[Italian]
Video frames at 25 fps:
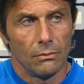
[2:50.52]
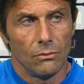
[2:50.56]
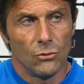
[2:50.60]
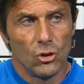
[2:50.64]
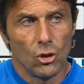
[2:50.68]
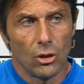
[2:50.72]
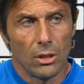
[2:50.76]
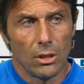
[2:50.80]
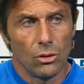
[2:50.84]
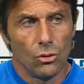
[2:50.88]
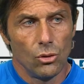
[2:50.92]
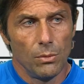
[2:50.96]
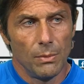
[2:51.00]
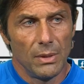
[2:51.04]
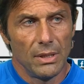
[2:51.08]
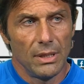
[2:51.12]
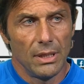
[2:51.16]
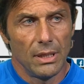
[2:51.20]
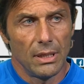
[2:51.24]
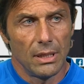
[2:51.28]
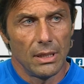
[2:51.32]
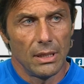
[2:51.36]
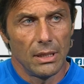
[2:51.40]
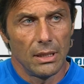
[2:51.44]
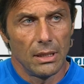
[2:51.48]
Giocando in
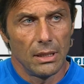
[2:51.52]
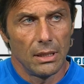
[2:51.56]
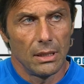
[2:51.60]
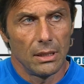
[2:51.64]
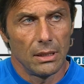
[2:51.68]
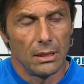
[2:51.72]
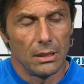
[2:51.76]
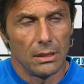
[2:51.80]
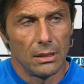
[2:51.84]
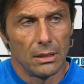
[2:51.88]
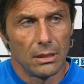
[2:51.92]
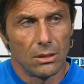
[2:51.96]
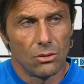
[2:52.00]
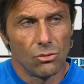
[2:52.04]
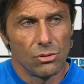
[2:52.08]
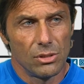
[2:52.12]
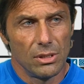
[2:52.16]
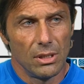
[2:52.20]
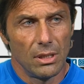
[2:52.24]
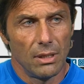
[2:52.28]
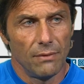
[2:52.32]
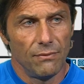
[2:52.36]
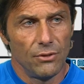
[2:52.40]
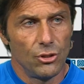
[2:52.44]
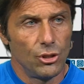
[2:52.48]
maniera ah,
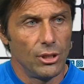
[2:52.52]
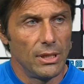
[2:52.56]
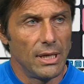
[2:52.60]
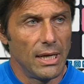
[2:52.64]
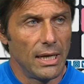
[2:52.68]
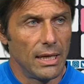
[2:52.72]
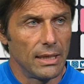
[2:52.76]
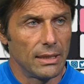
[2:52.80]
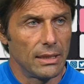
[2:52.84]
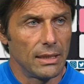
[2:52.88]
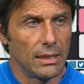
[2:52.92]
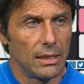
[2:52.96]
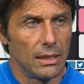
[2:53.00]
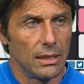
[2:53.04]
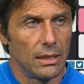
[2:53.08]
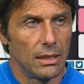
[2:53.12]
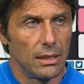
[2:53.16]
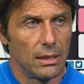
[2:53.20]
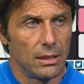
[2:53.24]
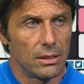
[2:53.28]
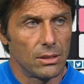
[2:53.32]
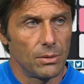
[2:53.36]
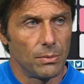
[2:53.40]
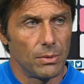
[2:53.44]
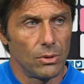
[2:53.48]
così
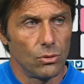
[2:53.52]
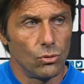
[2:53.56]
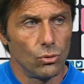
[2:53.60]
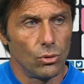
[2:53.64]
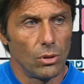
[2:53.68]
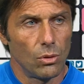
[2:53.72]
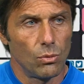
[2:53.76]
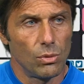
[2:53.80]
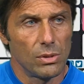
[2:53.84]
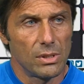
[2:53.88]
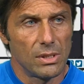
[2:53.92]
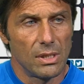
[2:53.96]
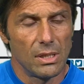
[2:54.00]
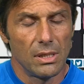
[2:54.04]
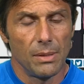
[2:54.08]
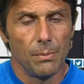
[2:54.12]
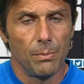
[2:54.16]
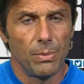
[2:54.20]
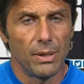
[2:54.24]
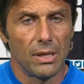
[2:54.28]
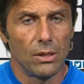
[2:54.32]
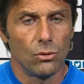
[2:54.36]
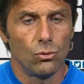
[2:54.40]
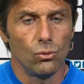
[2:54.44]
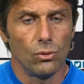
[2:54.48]
ravvicinata, eh, soprattutto a queste
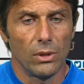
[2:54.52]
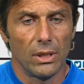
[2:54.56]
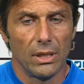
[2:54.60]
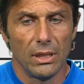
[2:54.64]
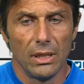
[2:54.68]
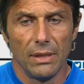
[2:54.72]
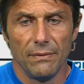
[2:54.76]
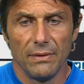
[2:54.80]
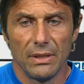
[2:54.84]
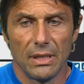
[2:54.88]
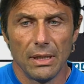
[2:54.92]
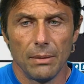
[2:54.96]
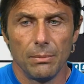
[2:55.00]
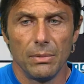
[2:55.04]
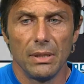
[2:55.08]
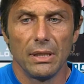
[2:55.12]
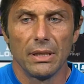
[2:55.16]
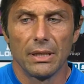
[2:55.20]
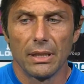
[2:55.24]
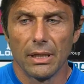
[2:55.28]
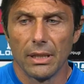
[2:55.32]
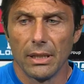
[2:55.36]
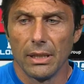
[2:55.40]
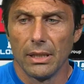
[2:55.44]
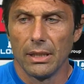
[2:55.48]
temperature, è
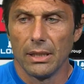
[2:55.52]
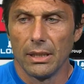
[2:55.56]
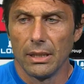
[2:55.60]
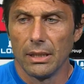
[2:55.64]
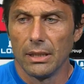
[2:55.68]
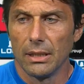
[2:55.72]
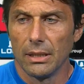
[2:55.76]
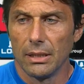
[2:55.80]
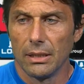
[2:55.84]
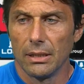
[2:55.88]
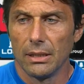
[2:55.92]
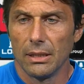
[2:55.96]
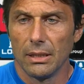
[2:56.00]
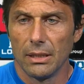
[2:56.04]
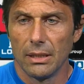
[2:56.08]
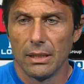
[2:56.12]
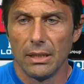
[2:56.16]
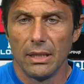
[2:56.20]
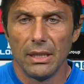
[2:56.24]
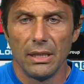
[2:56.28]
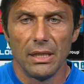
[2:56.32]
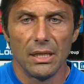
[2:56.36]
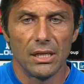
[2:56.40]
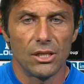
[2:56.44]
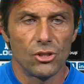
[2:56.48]
inevitabile che eh,
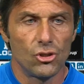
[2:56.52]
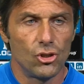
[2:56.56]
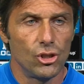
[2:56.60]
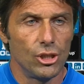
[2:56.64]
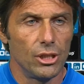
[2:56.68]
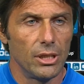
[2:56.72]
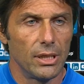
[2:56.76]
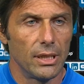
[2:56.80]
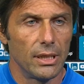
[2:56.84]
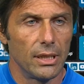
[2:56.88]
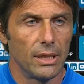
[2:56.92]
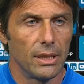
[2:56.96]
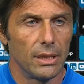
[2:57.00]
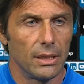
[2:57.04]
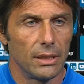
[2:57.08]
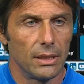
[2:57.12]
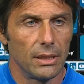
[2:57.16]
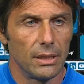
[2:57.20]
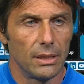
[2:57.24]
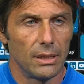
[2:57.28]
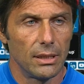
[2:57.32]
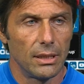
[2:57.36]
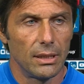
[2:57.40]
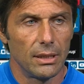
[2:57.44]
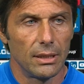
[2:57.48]
le energie
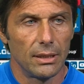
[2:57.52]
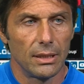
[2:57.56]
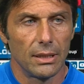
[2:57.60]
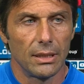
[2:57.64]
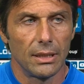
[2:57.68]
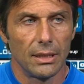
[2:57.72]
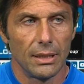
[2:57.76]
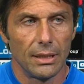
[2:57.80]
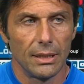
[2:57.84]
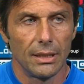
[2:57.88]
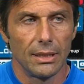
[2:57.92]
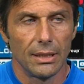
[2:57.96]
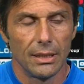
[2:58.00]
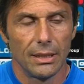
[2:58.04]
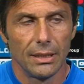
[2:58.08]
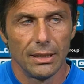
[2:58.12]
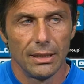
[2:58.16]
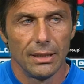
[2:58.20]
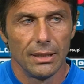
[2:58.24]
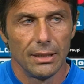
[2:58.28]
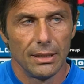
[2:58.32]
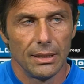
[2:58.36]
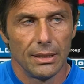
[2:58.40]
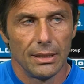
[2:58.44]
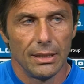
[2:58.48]

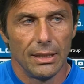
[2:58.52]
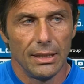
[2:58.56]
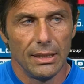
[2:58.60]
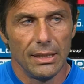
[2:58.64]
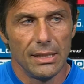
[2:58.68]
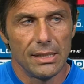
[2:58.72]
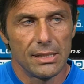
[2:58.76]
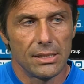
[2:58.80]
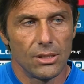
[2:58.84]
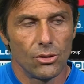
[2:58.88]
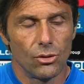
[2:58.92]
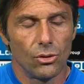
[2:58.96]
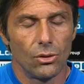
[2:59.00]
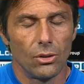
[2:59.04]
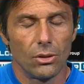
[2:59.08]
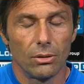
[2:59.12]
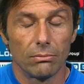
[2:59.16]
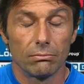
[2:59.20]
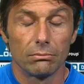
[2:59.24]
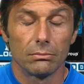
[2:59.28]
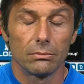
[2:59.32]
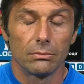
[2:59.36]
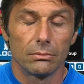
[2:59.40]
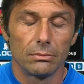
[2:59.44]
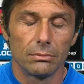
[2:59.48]
eh,
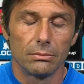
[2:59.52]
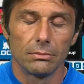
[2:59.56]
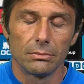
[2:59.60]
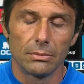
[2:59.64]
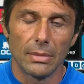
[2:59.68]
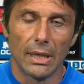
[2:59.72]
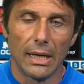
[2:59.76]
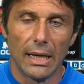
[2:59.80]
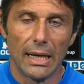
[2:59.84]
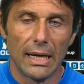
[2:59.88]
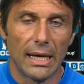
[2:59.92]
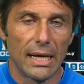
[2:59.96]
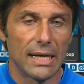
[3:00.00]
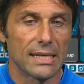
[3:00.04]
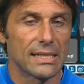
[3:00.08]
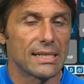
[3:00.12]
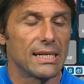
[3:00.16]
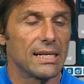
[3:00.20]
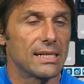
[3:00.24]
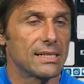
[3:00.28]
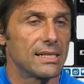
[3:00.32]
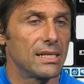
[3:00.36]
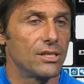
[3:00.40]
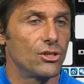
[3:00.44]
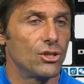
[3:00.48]
iniziano mm, a
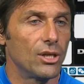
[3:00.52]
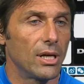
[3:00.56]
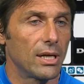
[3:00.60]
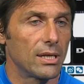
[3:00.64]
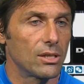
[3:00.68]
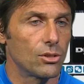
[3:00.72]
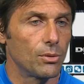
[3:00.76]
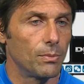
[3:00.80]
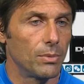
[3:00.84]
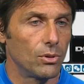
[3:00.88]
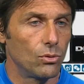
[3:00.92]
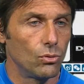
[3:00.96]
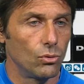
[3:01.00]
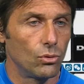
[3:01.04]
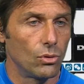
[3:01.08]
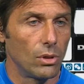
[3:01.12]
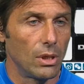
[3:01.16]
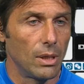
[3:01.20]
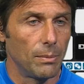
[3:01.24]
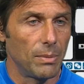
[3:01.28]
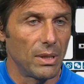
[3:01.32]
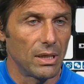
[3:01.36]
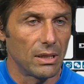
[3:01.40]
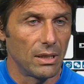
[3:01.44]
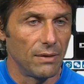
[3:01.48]
scarseggiare, soprattutto
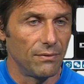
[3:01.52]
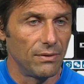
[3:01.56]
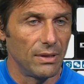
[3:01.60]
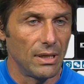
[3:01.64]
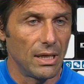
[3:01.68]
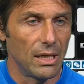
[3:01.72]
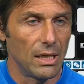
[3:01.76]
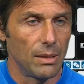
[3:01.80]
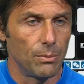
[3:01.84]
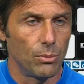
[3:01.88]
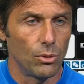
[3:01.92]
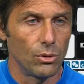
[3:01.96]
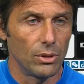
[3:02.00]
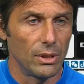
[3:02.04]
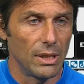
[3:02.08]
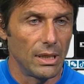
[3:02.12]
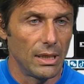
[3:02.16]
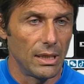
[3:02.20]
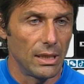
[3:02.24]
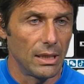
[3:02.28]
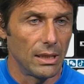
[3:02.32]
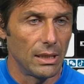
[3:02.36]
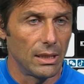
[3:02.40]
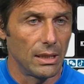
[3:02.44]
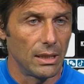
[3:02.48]
nella parte finale poi
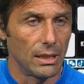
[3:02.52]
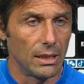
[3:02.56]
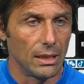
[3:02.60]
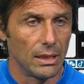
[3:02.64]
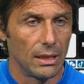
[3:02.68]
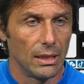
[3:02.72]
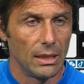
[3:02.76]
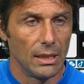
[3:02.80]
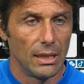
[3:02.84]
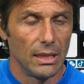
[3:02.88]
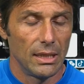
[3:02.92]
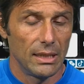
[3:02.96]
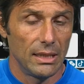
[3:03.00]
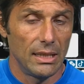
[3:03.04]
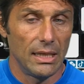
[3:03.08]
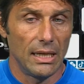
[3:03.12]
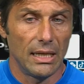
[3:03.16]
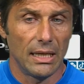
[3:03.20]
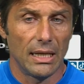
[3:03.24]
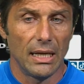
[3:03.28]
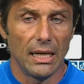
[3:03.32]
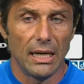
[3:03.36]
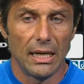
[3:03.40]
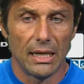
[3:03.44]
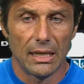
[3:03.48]
della,
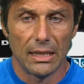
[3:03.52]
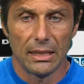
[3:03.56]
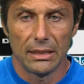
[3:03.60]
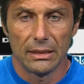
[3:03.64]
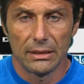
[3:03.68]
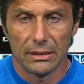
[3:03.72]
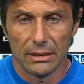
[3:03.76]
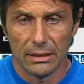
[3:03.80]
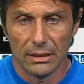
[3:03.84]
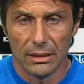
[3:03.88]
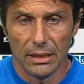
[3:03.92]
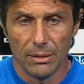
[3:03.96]
della gara.